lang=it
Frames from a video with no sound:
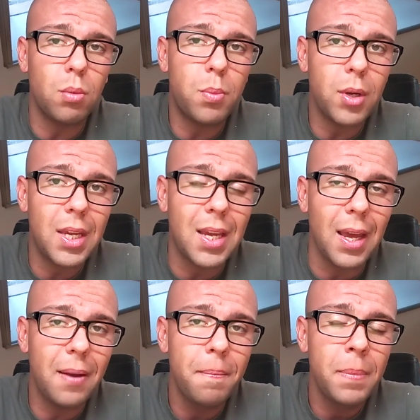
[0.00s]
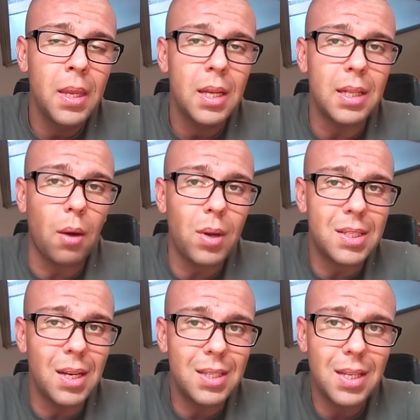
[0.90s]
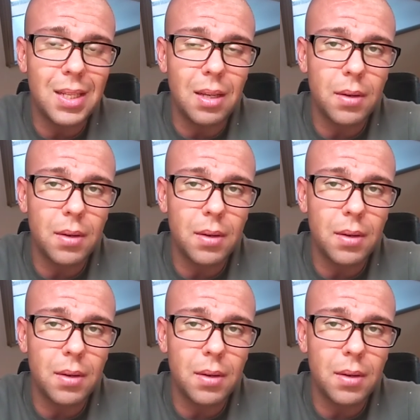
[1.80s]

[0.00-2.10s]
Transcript: poiché da questa iniziativa